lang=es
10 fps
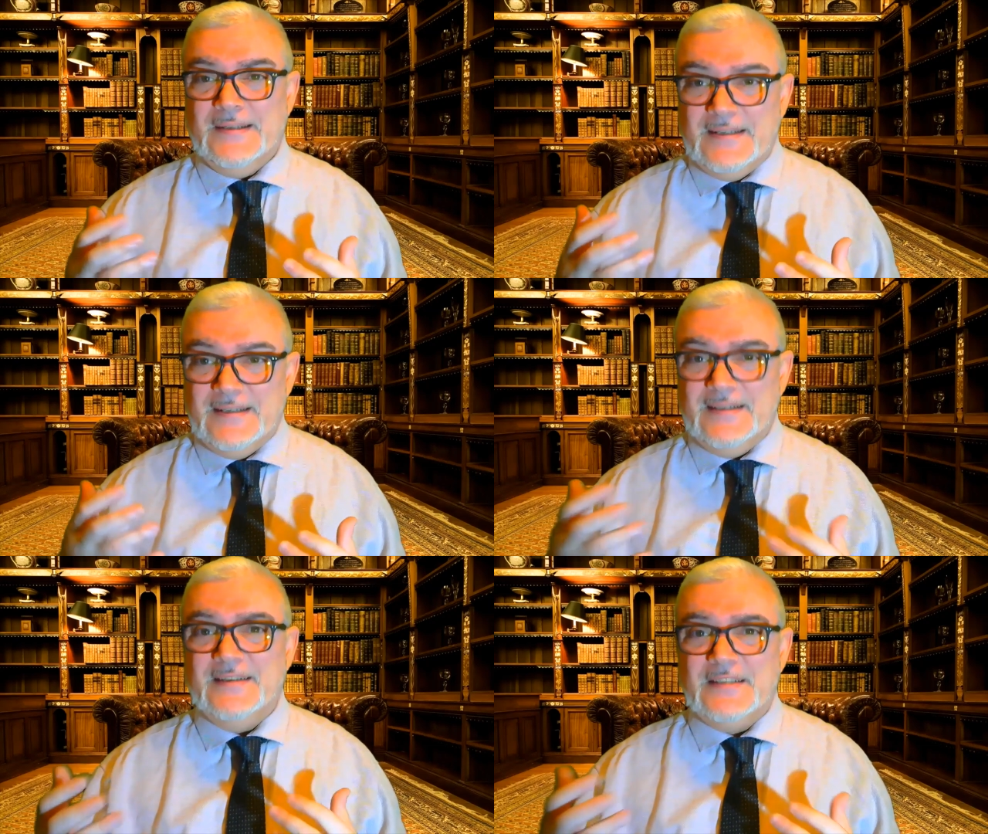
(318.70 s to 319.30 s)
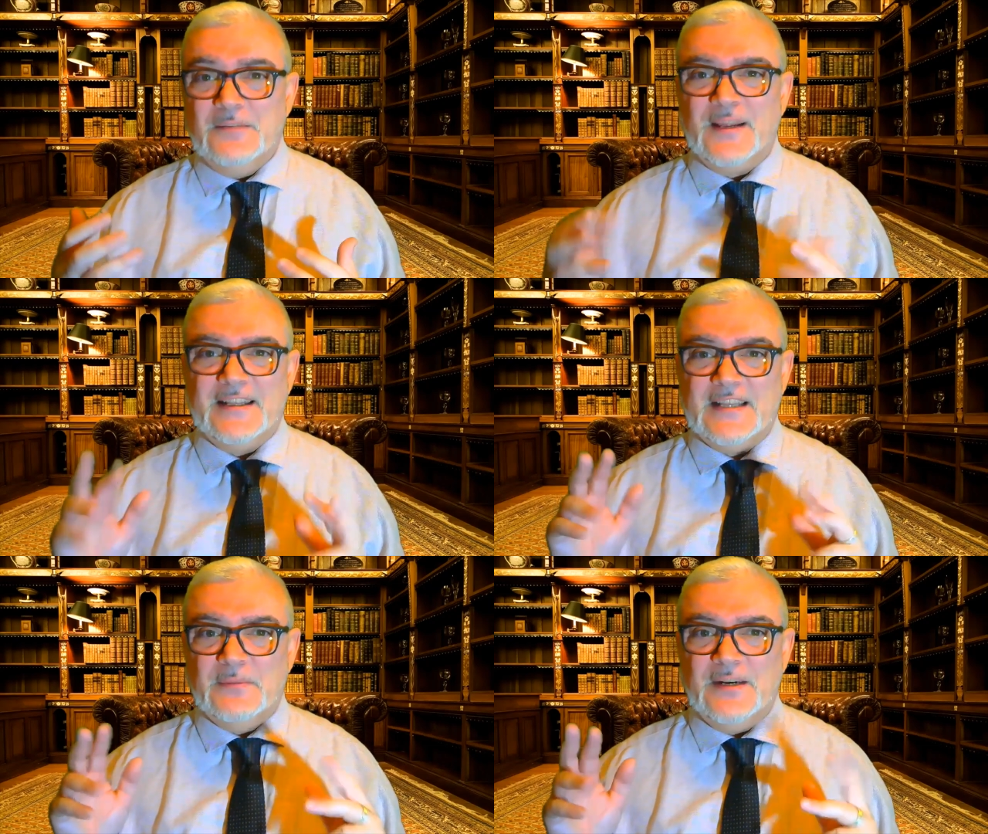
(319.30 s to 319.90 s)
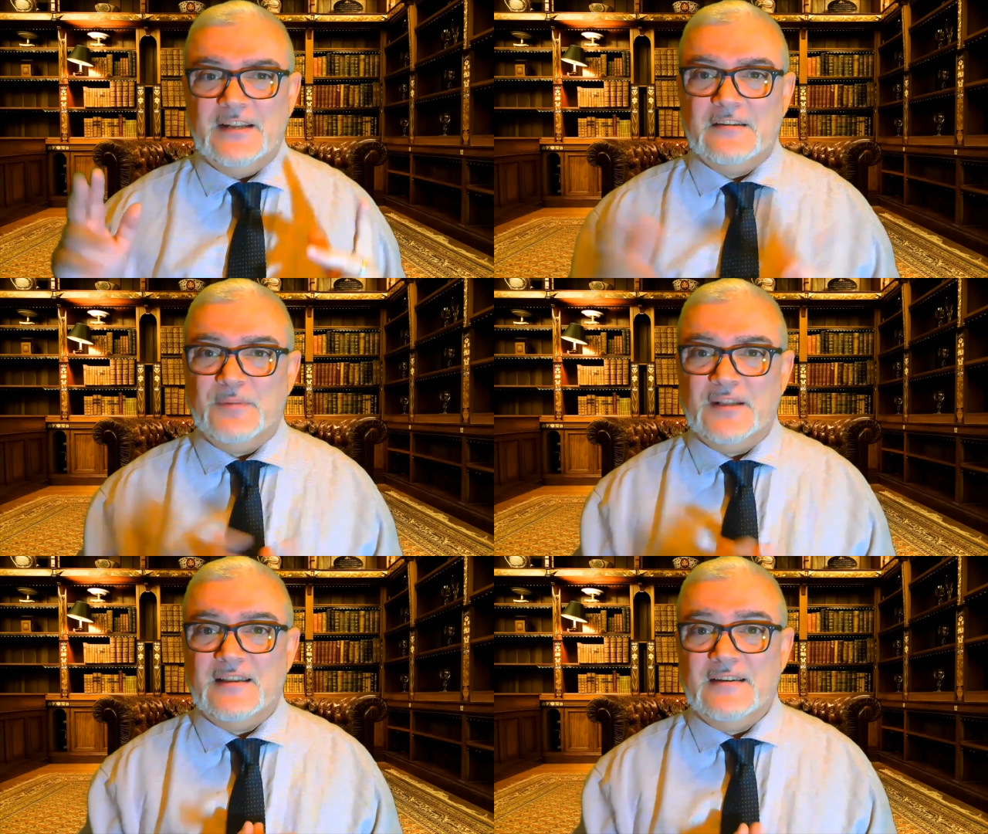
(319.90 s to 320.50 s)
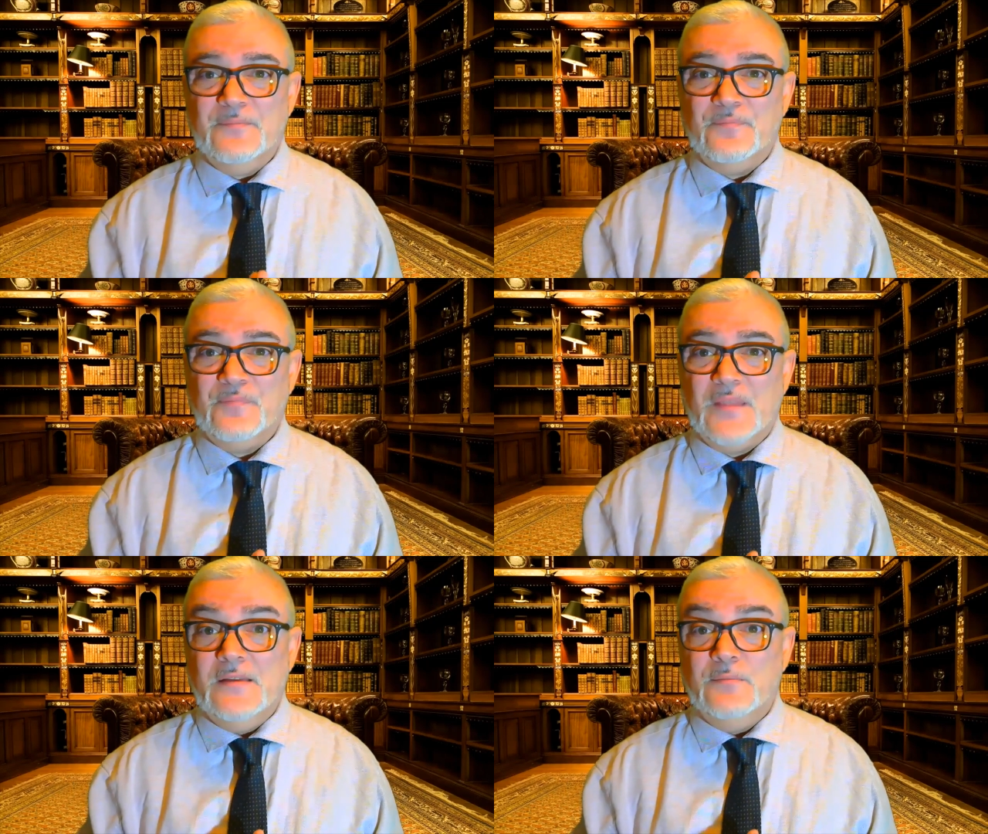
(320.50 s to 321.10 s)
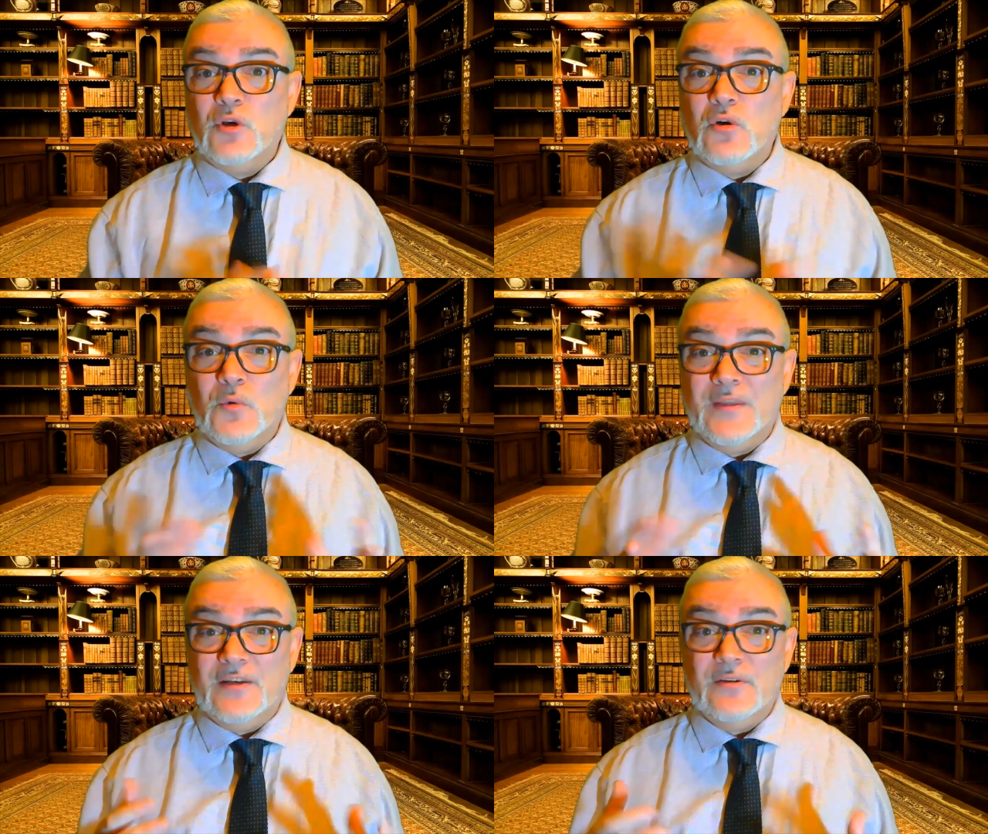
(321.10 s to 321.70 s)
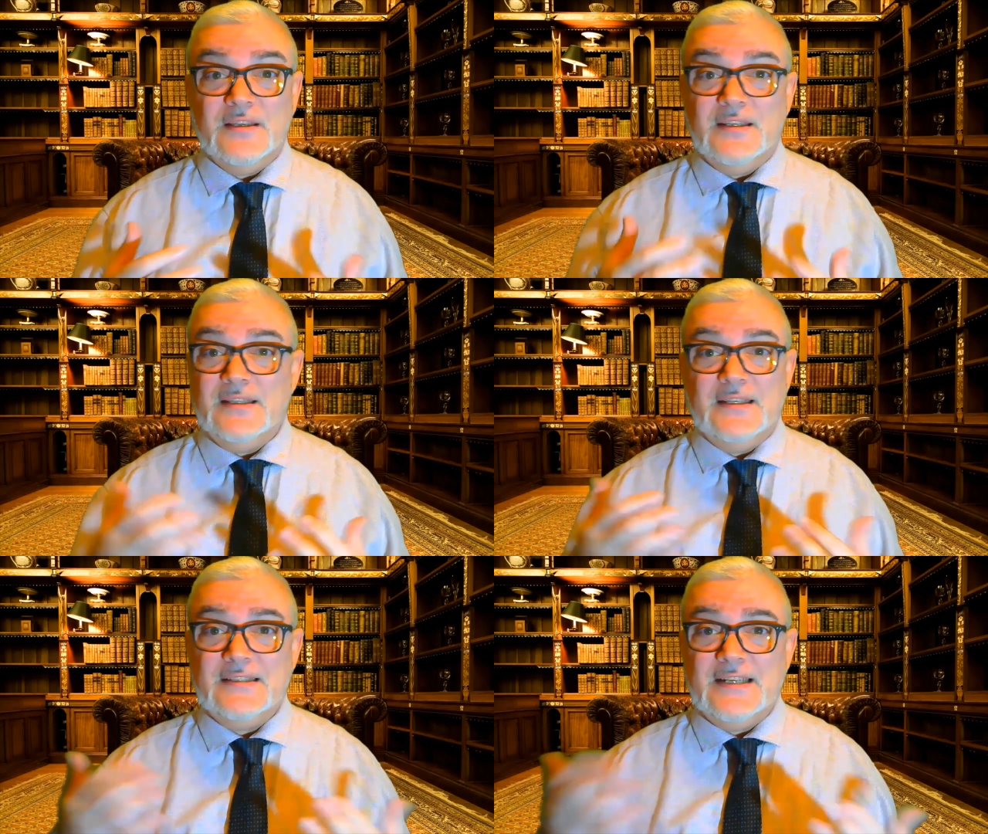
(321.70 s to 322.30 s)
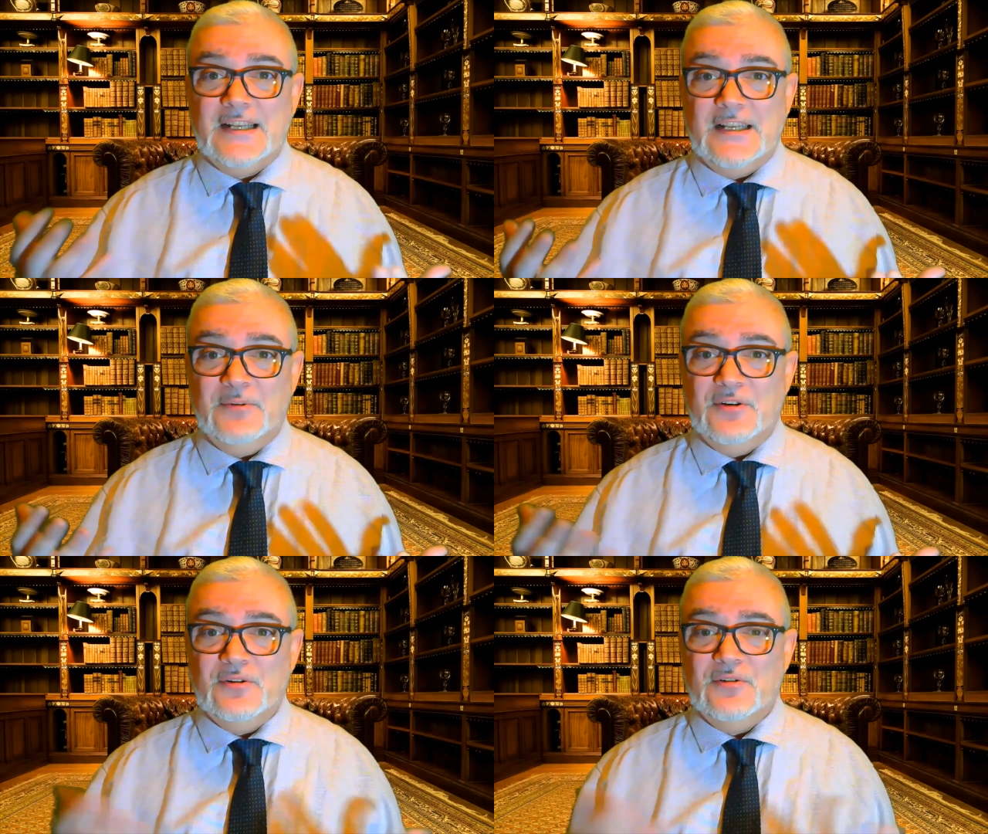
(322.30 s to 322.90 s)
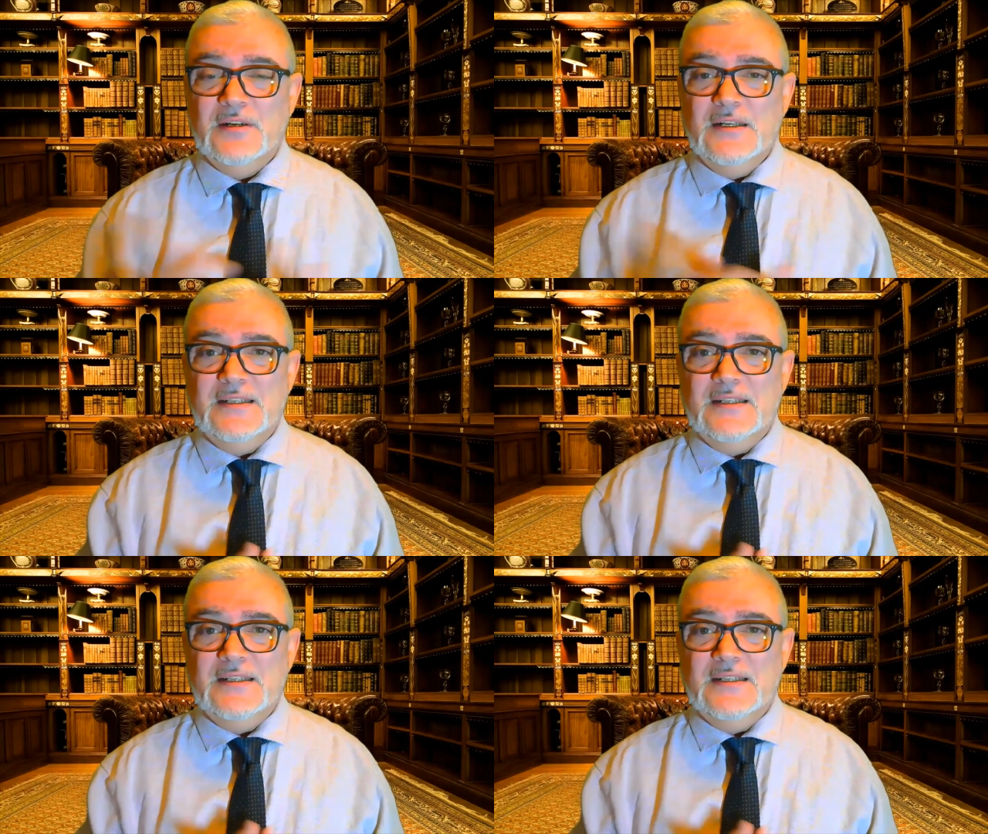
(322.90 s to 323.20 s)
eh, siempre hay gente que malinterpreta, voy con cuidado de, de ese equilibrio, ¿no?